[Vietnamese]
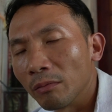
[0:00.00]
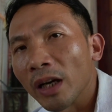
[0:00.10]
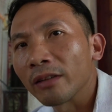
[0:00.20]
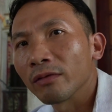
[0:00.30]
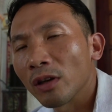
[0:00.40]

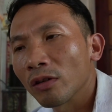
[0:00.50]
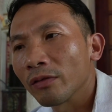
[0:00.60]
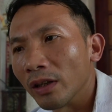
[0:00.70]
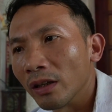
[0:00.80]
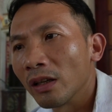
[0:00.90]
mạnh vào cái
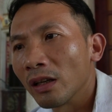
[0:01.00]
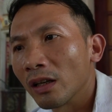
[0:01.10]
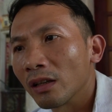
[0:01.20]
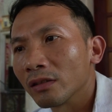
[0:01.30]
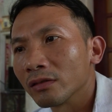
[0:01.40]
vấn đề
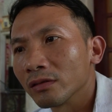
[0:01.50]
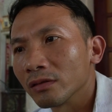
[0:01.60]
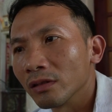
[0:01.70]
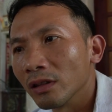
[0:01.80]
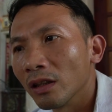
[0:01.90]
là
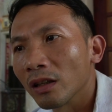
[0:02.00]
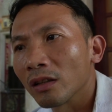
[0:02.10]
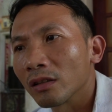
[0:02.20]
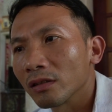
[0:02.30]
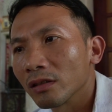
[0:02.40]
đưa được
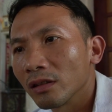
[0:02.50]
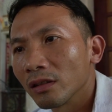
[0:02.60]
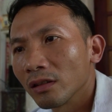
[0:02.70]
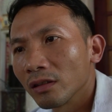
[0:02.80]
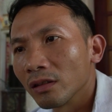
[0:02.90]

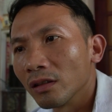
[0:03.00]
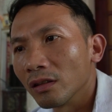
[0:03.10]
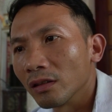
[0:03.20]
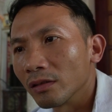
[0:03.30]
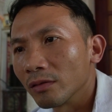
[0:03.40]
uh,
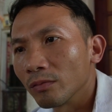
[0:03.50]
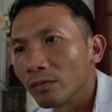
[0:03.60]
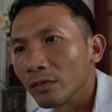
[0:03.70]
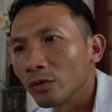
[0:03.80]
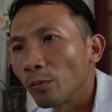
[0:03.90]

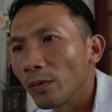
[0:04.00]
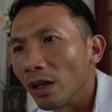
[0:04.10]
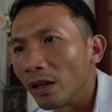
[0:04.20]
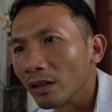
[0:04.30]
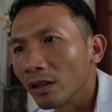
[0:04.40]
giúp
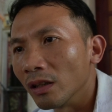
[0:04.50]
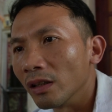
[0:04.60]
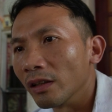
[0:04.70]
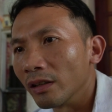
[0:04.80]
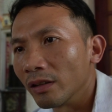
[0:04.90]
đỡ hết cỡ
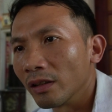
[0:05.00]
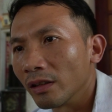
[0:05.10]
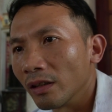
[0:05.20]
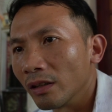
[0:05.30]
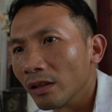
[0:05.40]
để, để
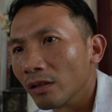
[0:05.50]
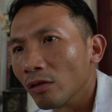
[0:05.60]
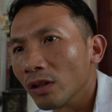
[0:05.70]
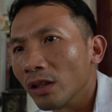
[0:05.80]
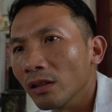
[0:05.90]
để để
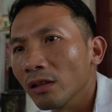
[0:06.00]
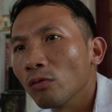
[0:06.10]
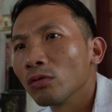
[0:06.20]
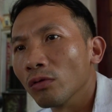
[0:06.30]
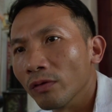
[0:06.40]
có thể đưa
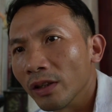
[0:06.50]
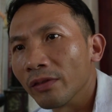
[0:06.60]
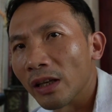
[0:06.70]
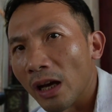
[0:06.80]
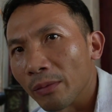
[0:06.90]
hung thủ về
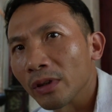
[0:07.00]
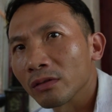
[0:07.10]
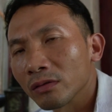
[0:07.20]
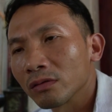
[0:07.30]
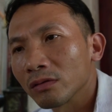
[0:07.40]
Việt Nam ấy.
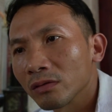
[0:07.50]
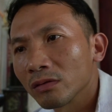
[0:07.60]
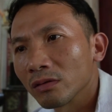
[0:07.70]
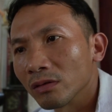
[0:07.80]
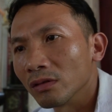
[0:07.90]

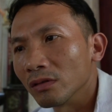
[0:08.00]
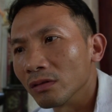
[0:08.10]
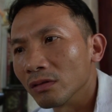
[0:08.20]
Vâng. Ừ.